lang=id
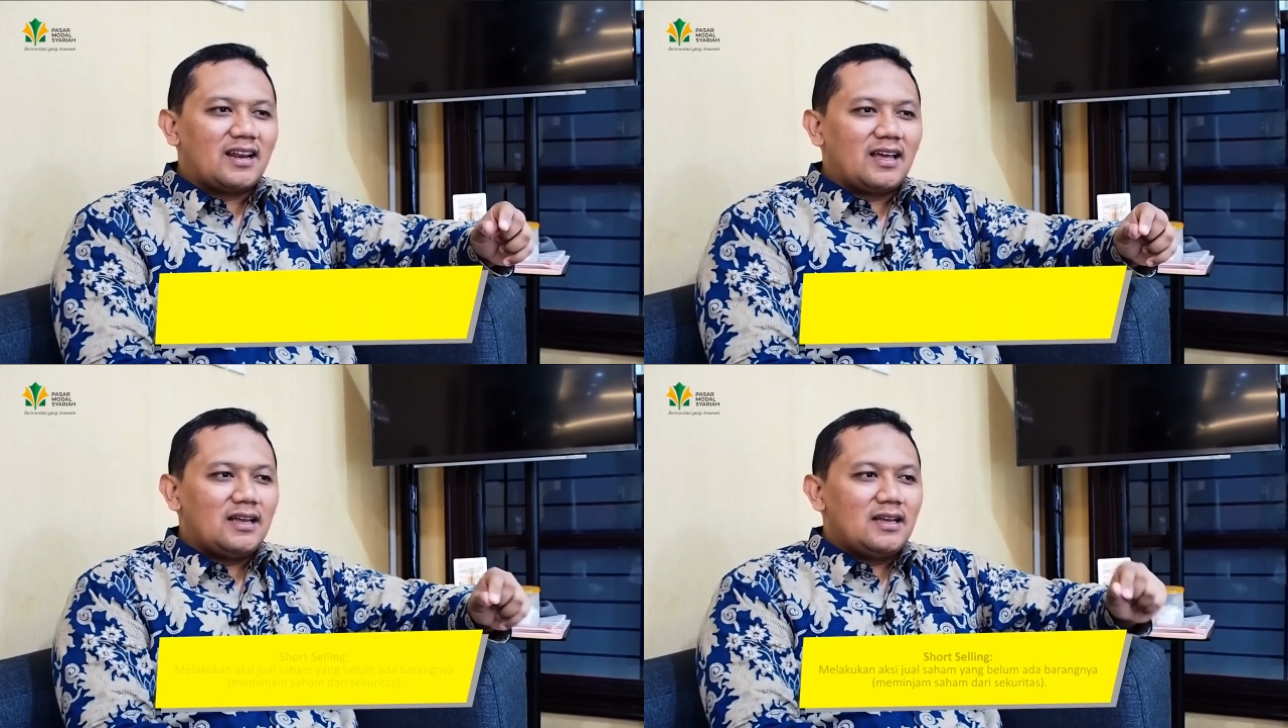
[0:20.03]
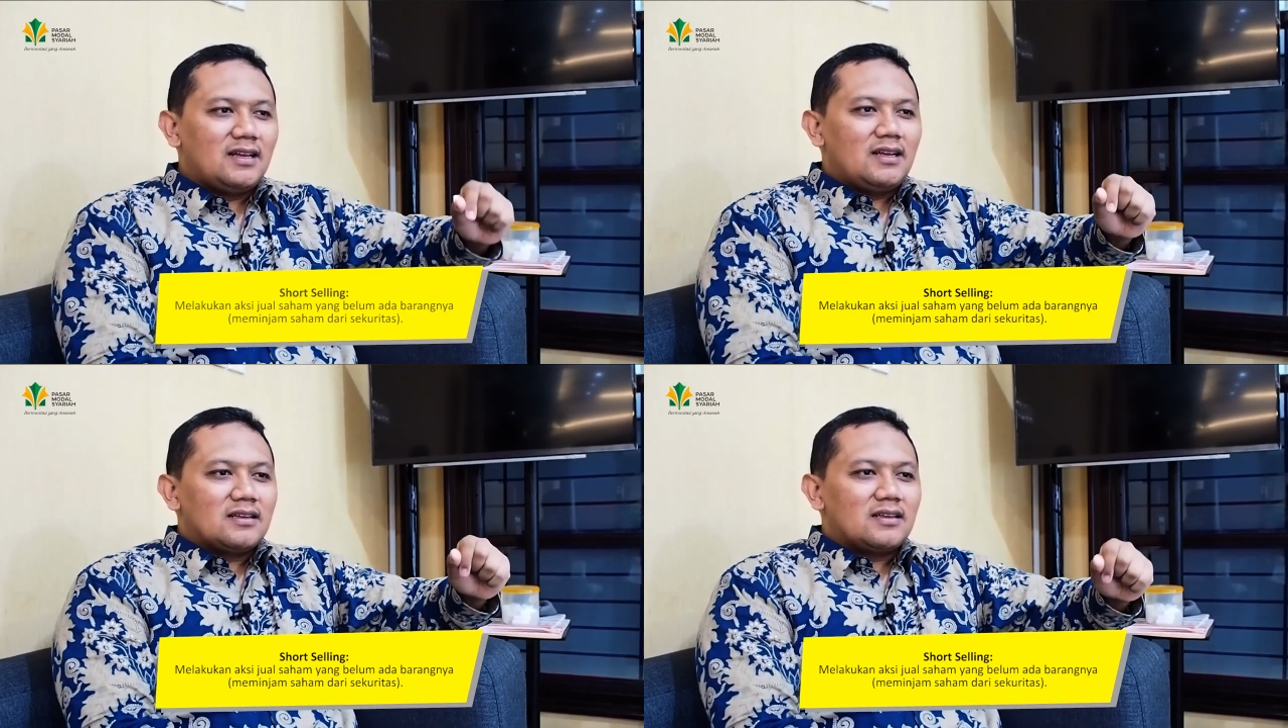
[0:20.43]
adalah
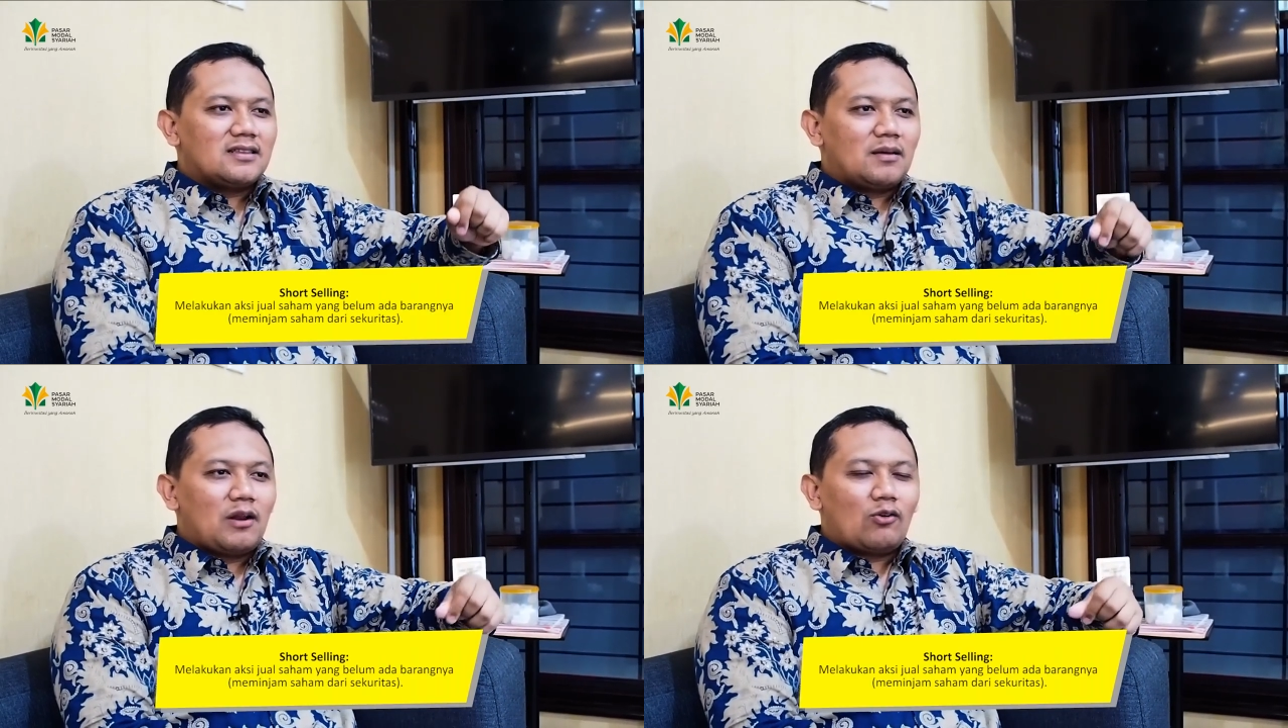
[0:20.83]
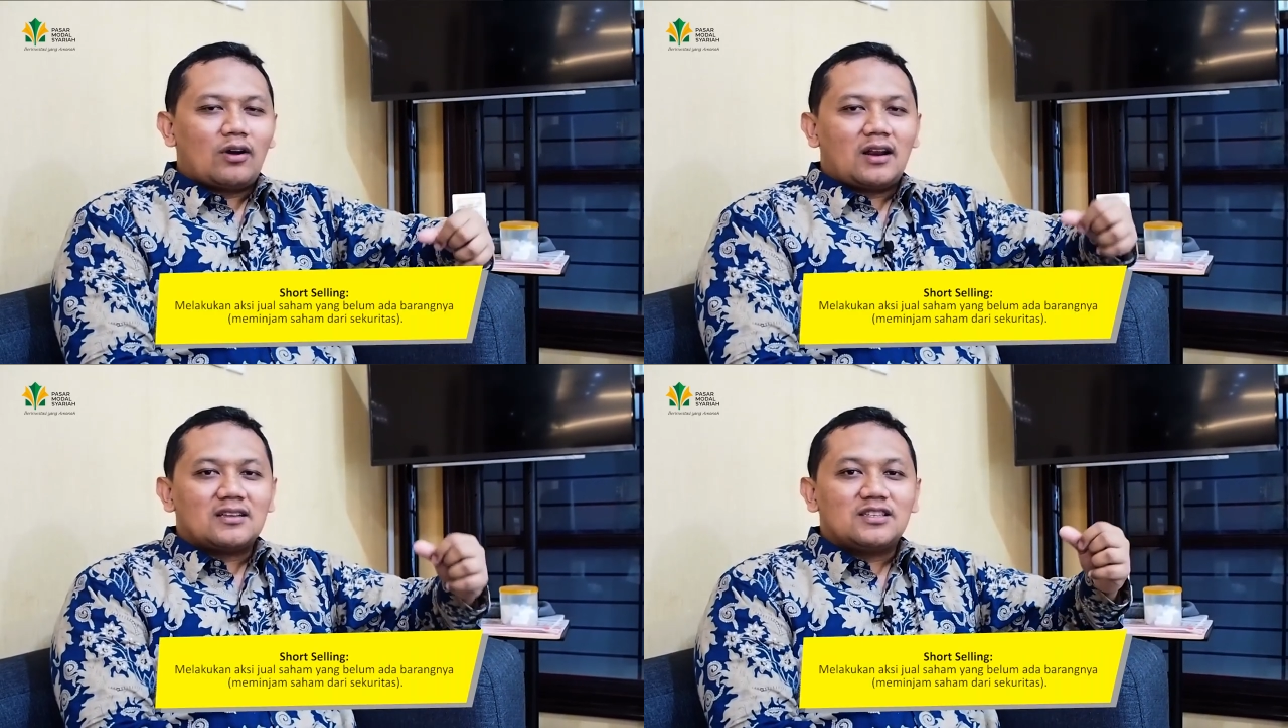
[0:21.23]
kita
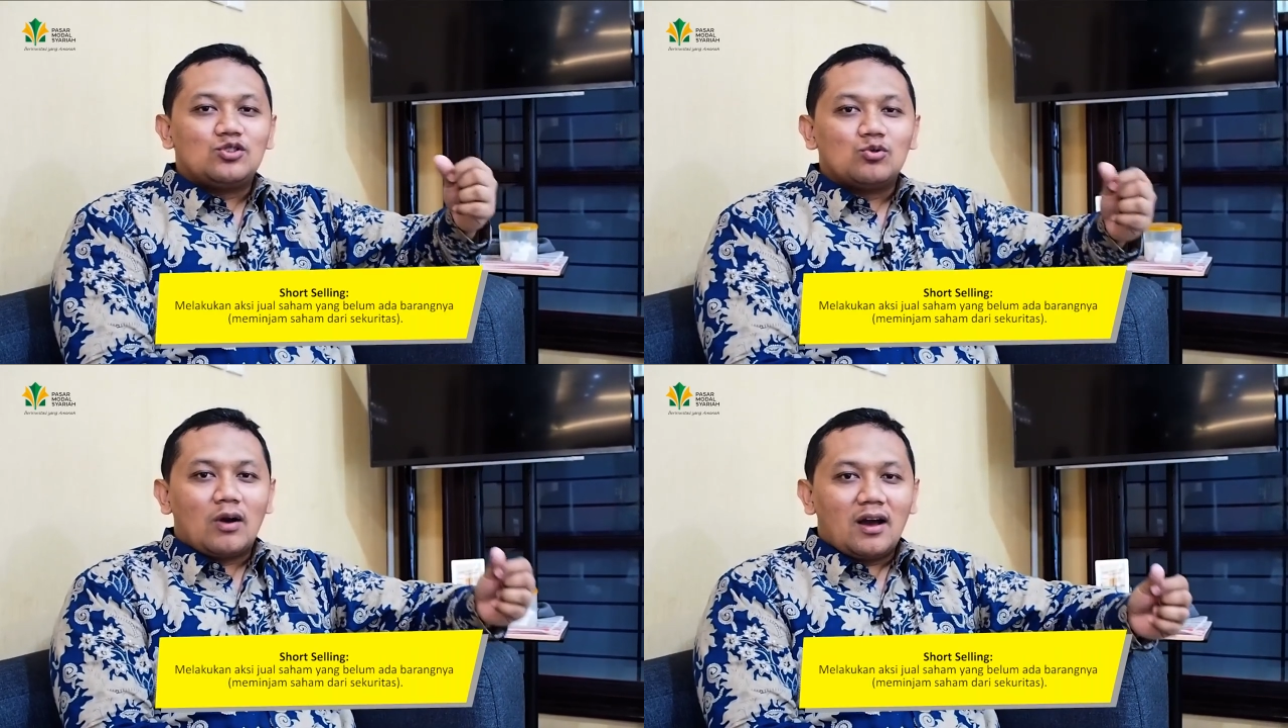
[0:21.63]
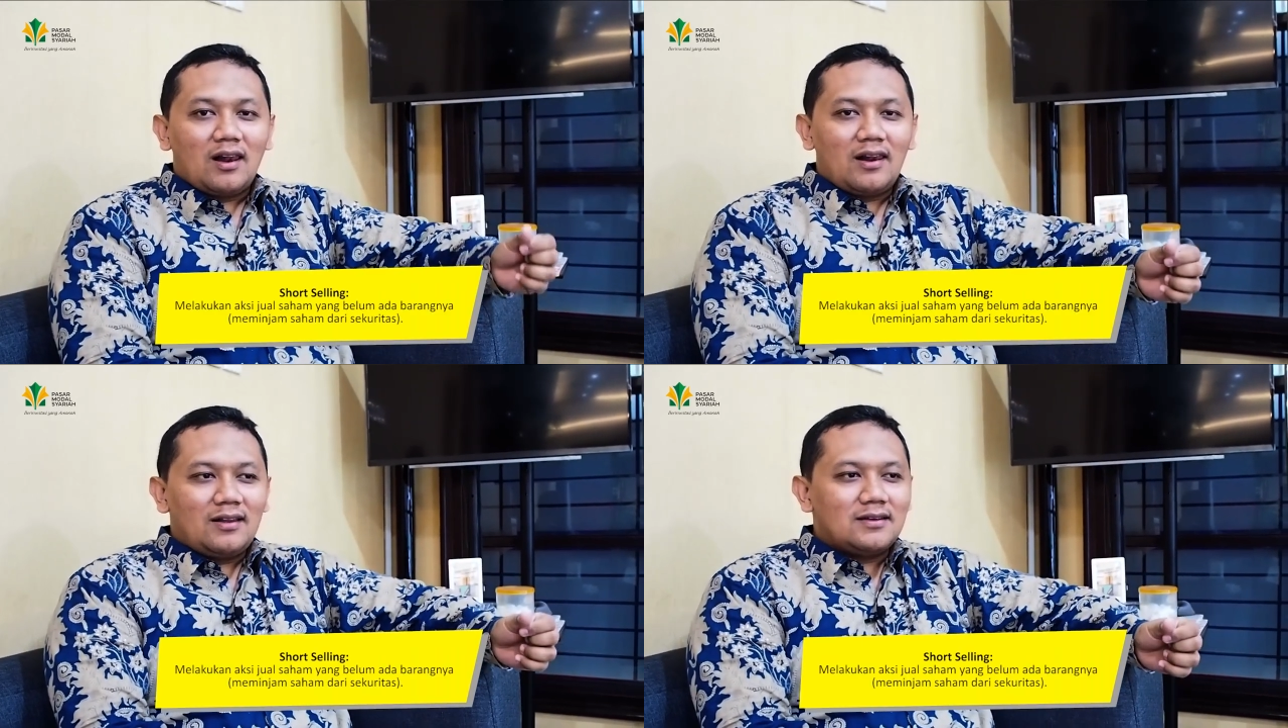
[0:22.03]
melakukan aksi
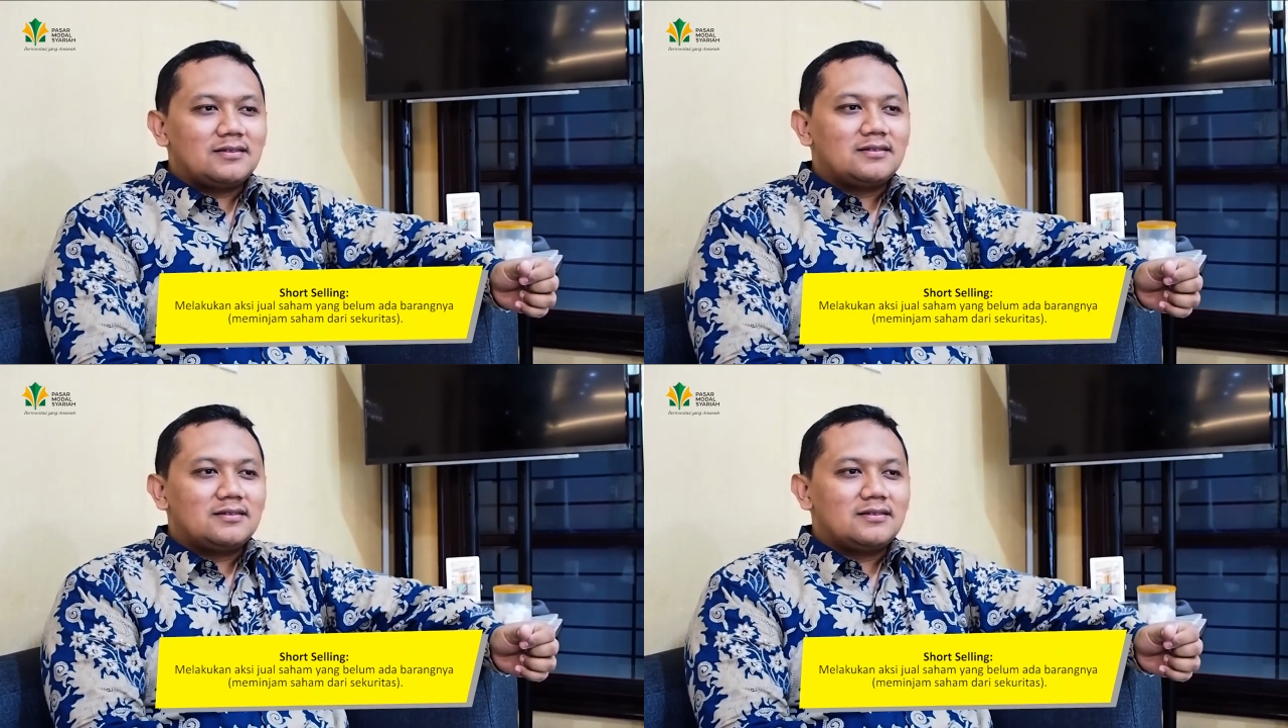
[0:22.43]
jual